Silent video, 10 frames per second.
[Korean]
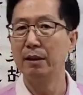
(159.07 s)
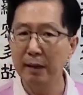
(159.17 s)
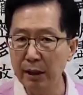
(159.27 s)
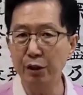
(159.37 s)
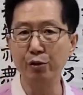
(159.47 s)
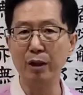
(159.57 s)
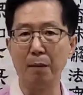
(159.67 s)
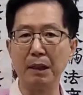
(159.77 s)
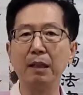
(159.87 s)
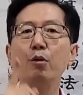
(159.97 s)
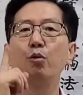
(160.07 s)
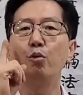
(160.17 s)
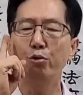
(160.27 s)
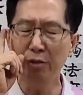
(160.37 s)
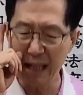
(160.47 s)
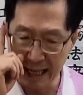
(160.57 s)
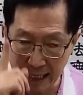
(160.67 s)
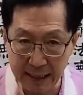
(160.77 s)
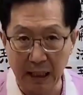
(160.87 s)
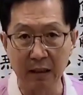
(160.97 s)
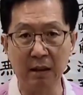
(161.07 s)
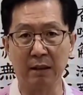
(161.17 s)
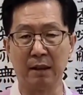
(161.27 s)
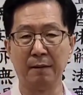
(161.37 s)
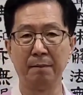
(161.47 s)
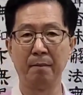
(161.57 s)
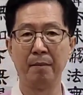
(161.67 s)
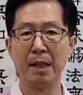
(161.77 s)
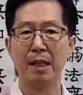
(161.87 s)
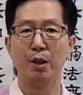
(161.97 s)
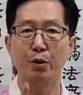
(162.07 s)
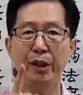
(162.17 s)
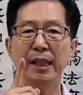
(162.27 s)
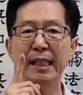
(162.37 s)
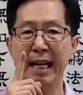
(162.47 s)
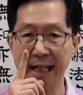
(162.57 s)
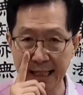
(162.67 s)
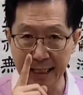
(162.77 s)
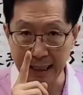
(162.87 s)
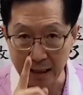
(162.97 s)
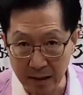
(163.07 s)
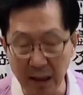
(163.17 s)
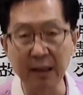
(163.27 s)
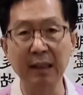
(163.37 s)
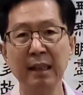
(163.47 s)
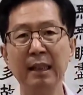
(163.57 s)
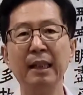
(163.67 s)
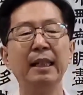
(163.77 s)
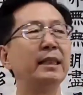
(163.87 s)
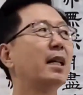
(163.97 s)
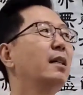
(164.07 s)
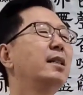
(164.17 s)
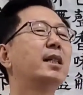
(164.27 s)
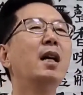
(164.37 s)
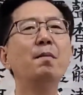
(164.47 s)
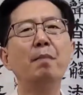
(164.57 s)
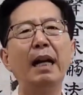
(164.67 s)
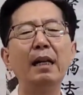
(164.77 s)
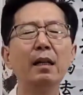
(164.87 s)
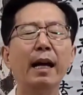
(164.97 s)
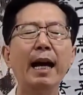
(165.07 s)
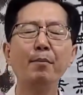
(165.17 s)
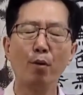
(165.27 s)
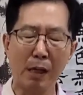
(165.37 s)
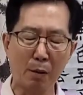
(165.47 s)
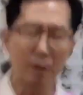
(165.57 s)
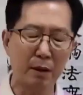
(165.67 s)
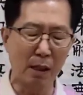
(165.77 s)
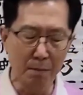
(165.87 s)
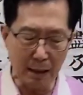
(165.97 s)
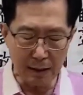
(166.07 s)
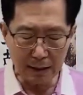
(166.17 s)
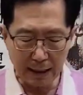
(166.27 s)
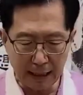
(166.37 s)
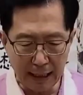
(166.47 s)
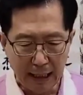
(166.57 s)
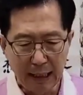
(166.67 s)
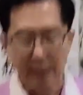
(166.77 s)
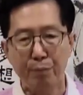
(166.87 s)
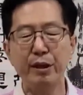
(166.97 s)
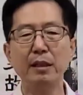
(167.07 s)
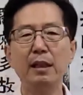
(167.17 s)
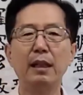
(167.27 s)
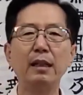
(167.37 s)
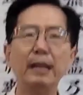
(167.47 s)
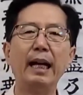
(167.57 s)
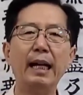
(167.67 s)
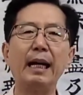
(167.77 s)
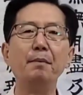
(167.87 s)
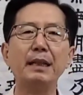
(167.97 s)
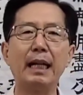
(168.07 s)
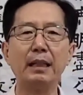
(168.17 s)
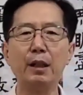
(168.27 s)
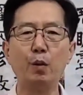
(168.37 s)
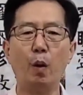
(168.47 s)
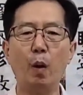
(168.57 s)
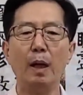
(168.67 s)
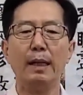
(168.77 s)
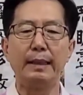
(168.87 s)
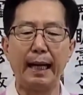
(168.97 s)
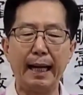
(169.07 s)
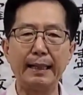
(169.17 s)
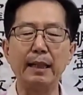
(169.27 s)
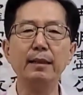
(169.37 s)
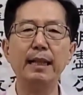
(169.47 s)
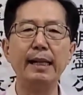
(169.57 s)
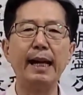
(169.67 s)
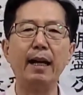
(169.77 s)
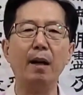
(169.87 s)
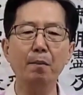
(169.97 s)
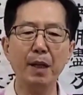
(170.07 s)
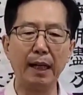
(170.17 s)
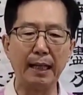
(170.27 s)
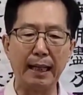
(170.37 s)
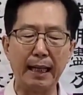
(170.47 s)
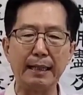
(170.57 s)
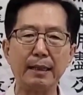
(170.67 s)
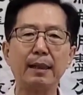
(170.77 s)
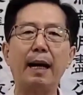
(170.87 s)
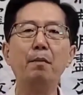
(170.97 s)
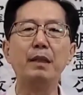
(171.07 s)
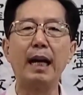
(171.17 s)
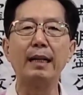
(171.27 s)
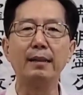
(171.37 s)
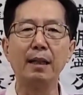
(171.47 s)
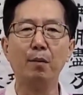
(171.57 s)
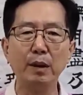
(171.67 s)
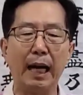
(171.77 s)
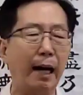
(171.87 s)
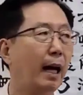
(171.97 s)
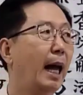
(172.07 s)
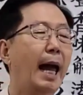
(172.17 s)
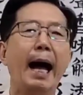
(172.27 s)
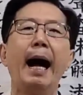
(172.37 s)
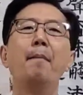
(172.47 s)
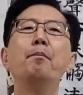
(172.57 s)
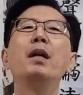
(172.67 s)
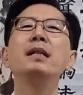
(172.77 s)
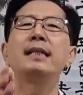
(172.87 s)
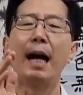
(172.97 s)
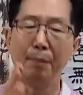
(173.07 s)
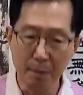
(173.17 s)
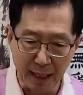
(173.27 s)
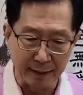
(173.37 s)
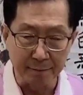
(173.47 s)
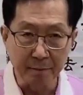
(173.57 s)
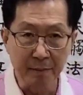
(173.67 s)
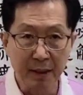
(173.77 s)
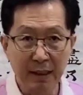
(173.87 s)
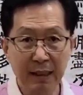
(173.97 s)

그것이 중요합니다. 그리고 꾸준해야 한다는 것. 쉬지 않아야 한다는 것. 저는 정말 행복하고 정말 제가 부처님 은혜에 감사드리고 제 전생의 업력에 대해서 감사하는 게 뭐냐. 한 번 잡으면